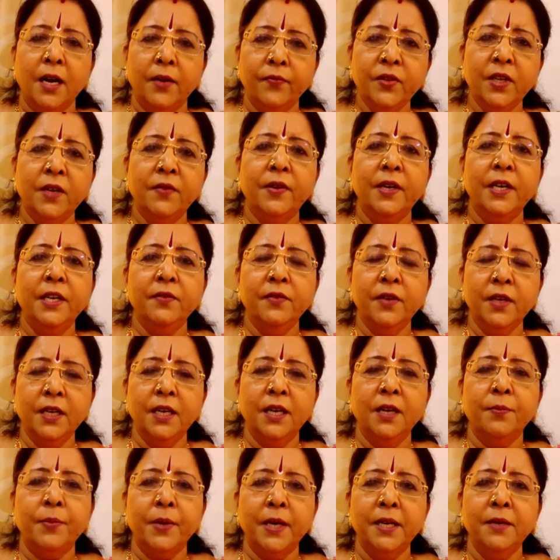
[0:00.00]
அந்த
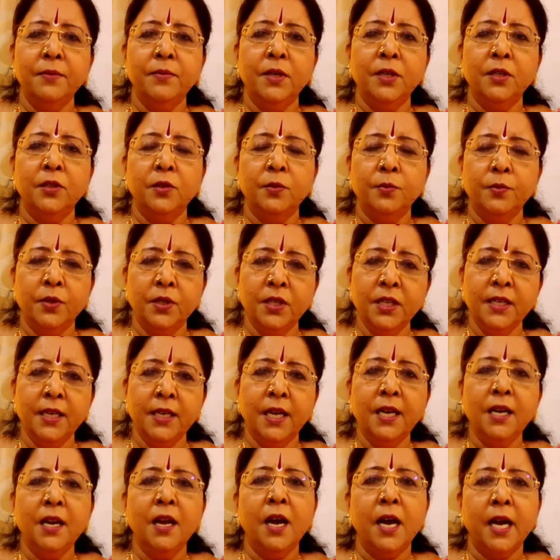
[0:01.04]
வடிவங்களை பயன்படுத்தும் போது
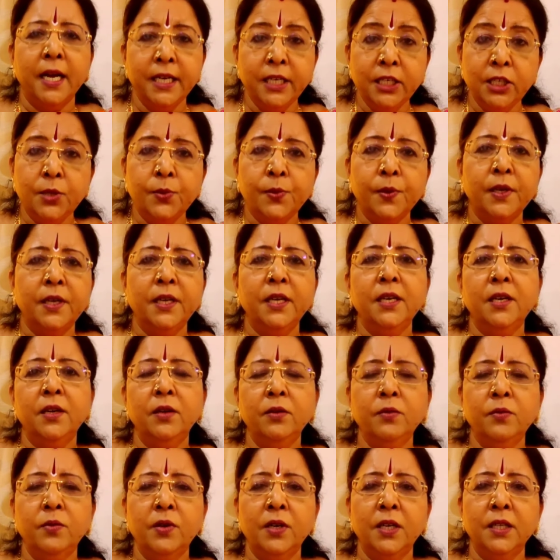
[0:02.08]
எல்லா
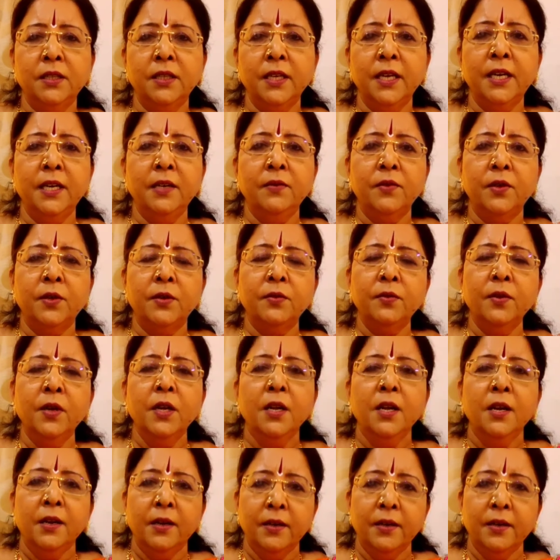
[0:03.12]
ஐஸ்வர்யங்களும் உங்களை தேடி வரும்